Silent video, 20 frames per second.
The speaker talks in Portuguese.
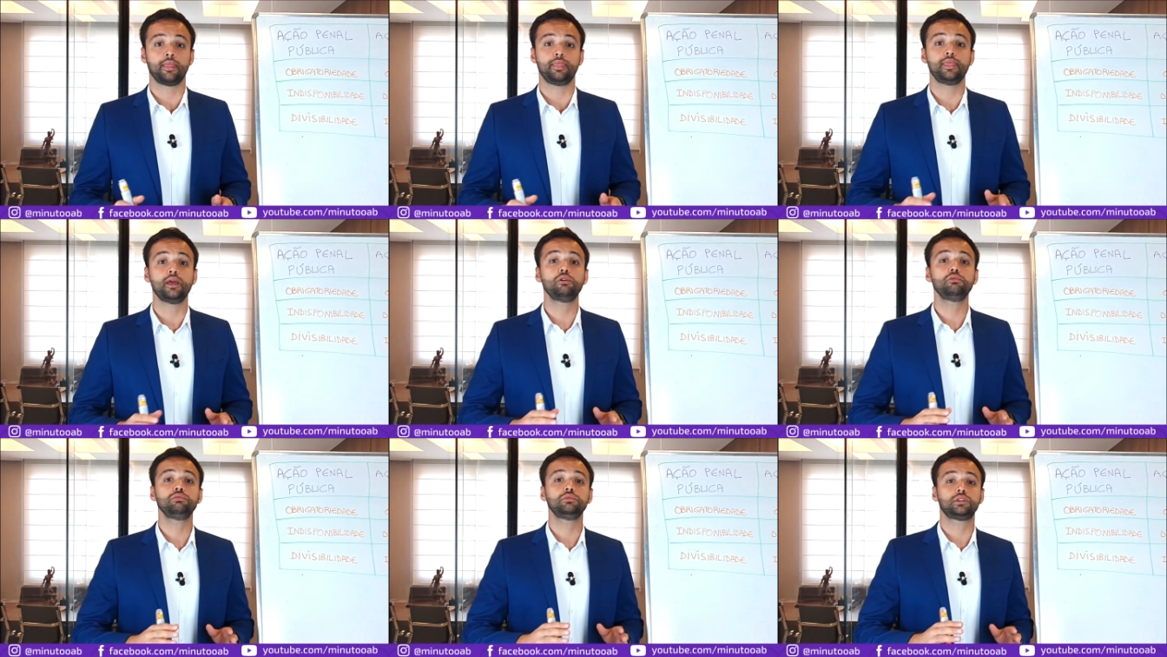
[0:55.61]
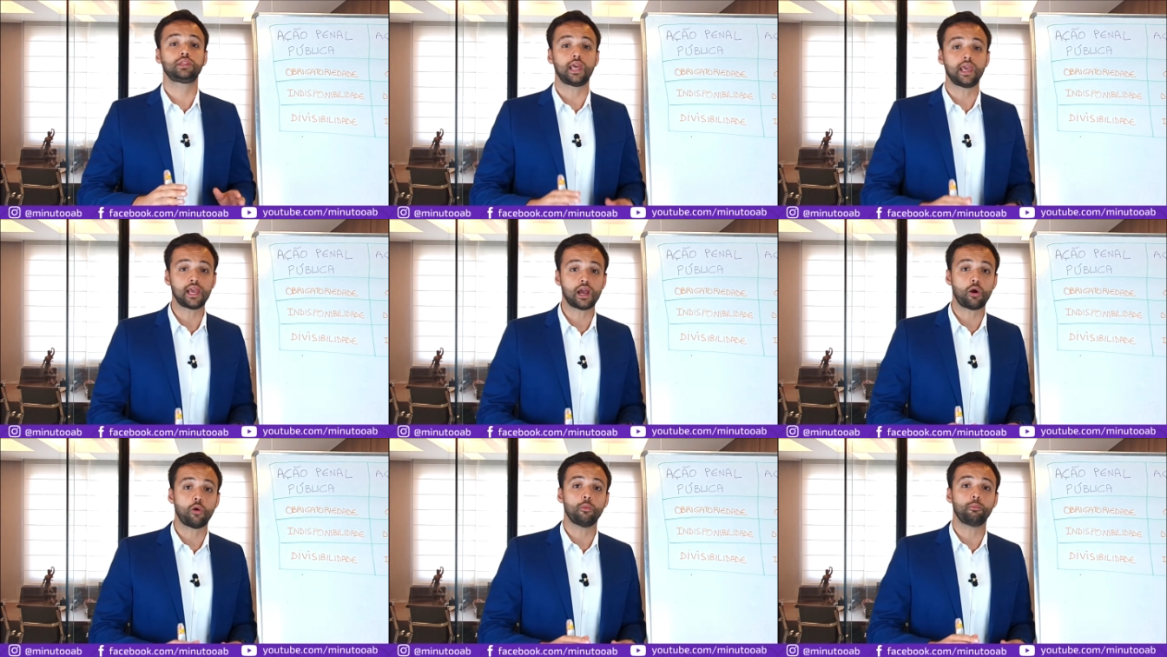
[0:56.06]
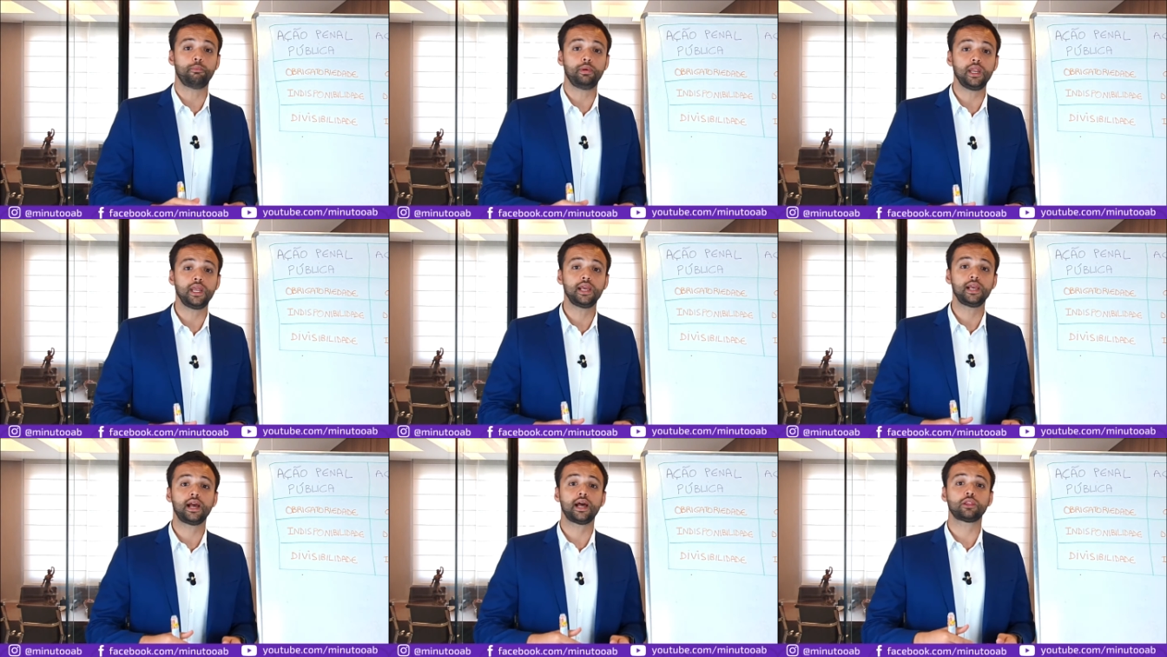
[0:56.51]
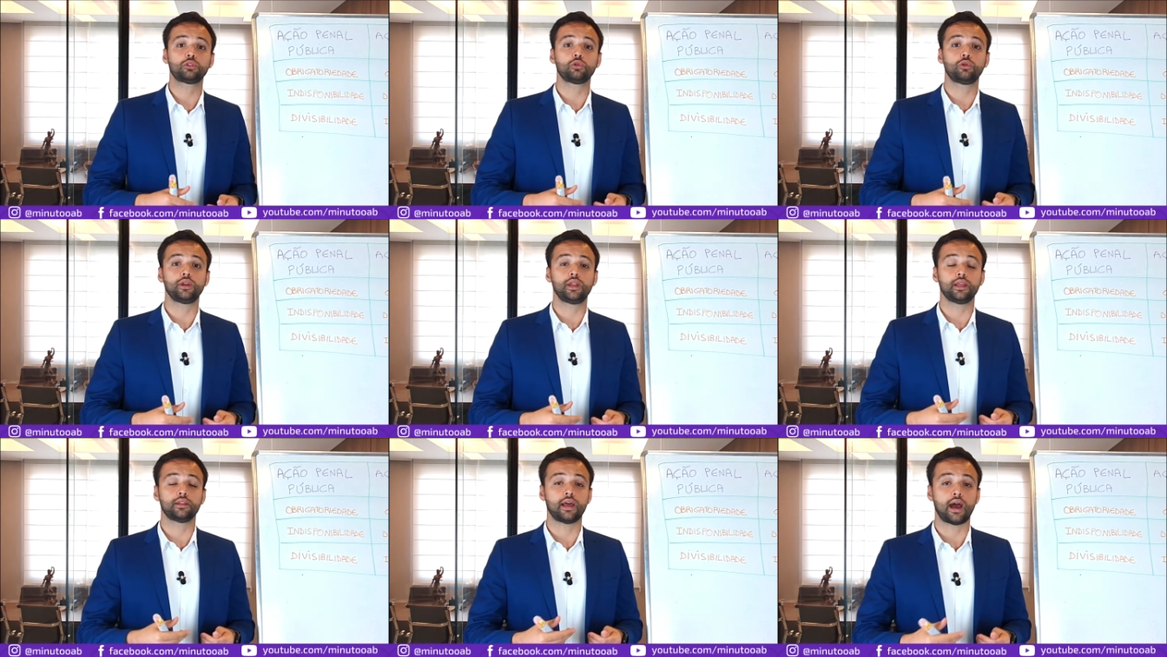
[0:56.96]
Não tem a
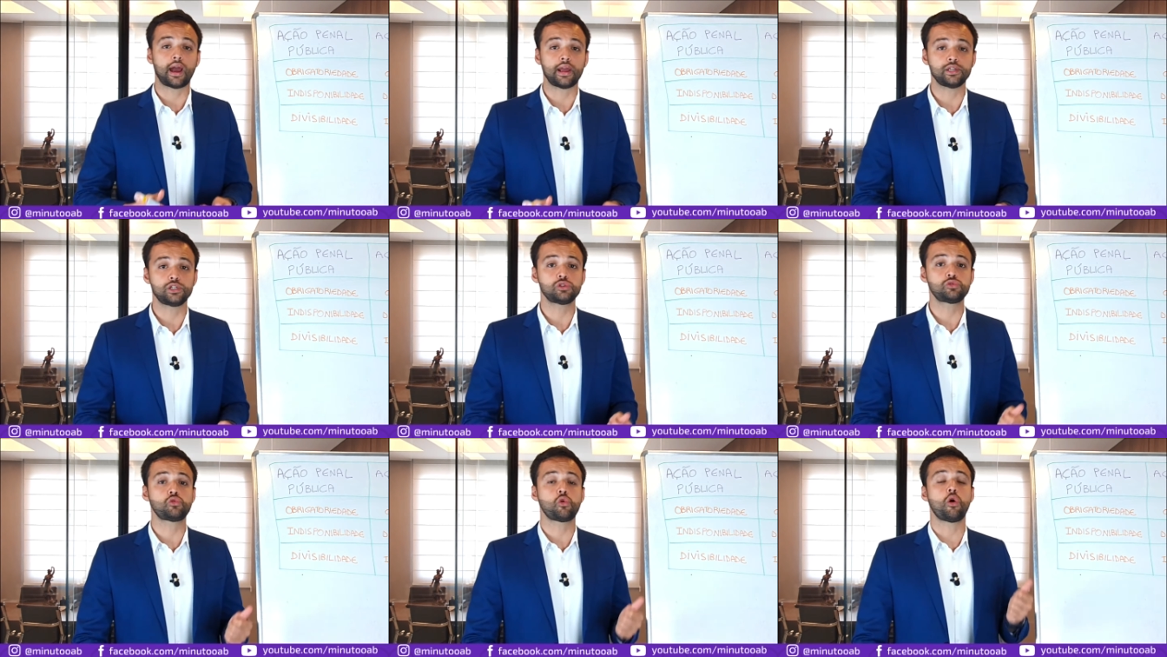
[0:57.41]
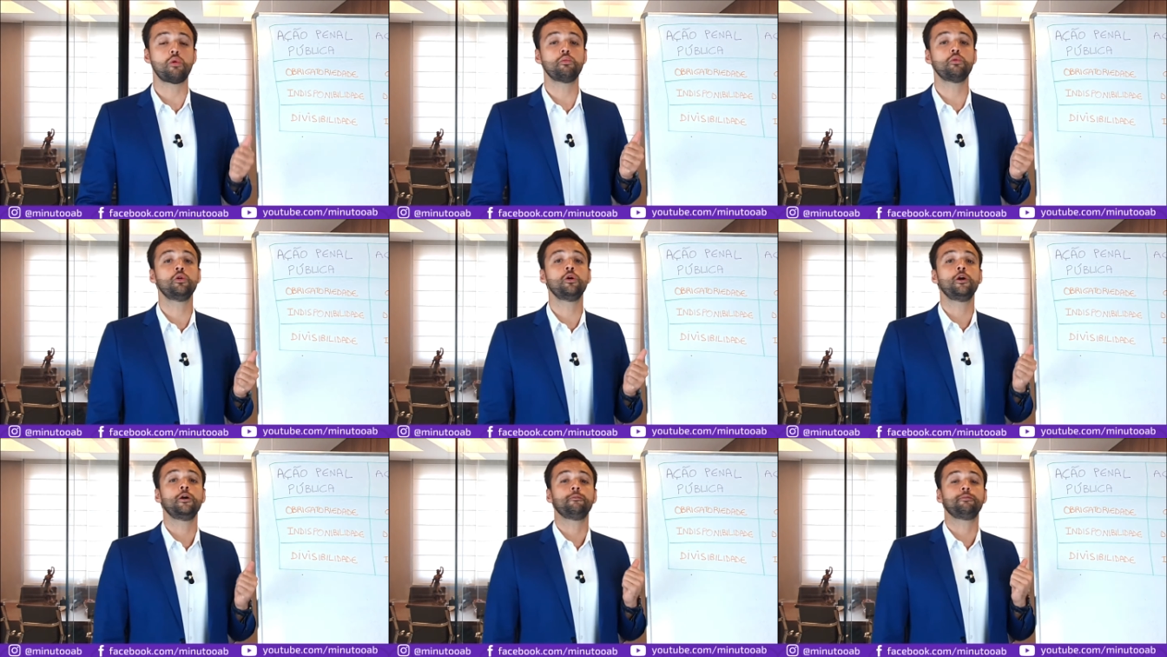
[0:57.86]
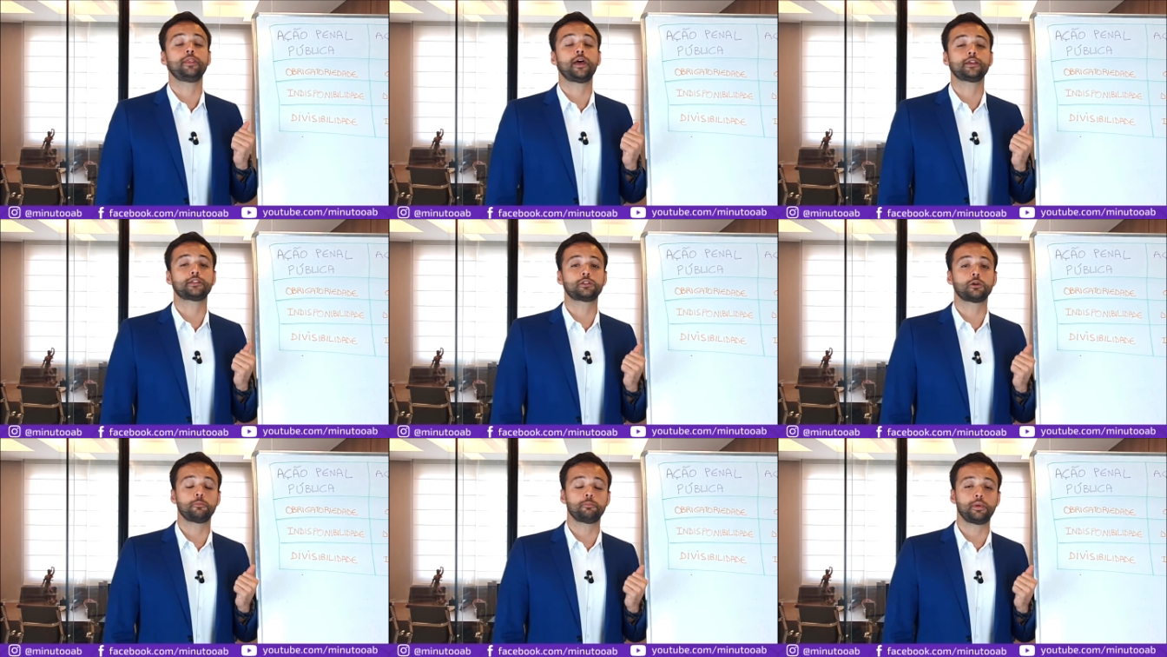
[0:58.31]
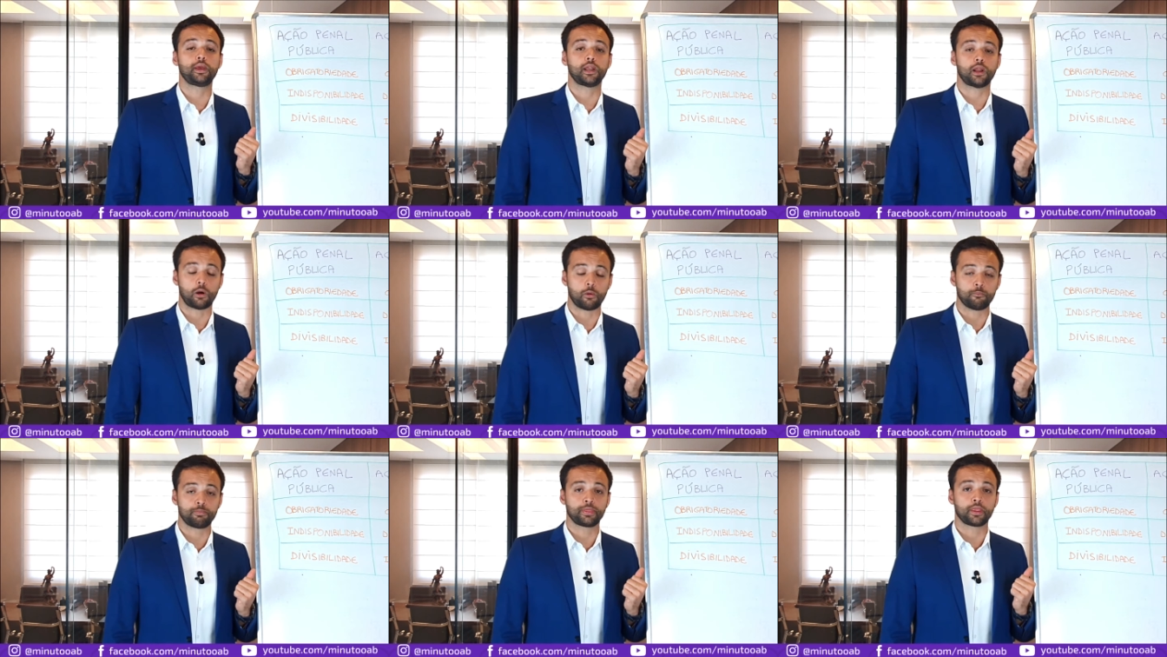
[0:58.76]
obrigatoriedade como na ação
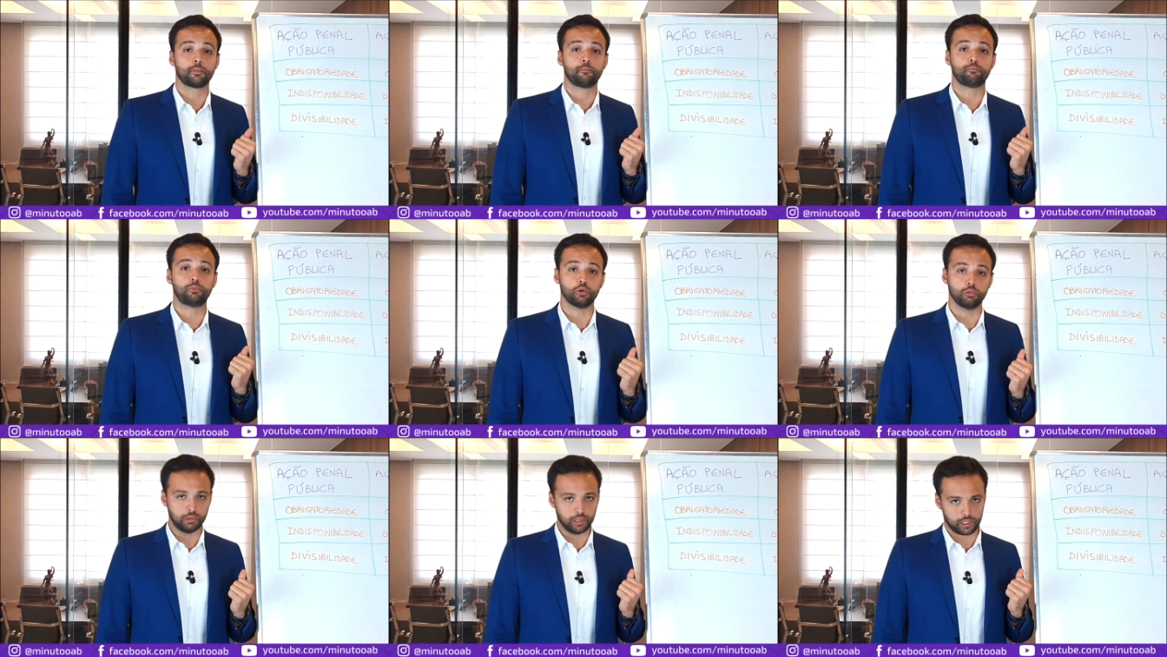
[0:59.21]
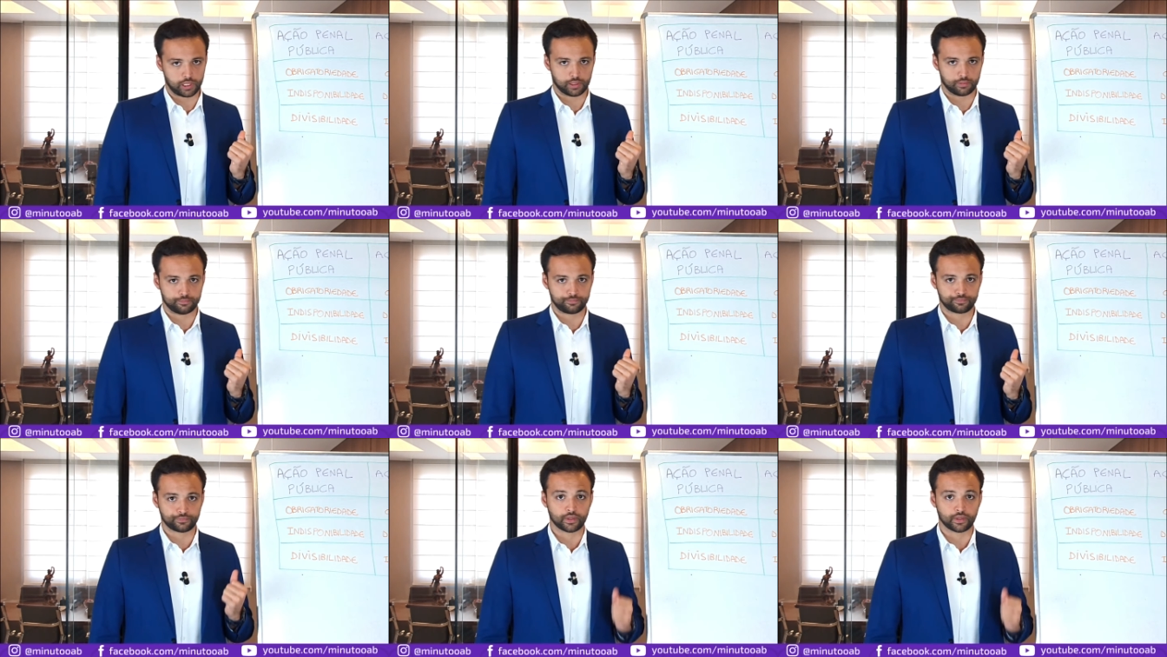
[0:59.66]
penal pública.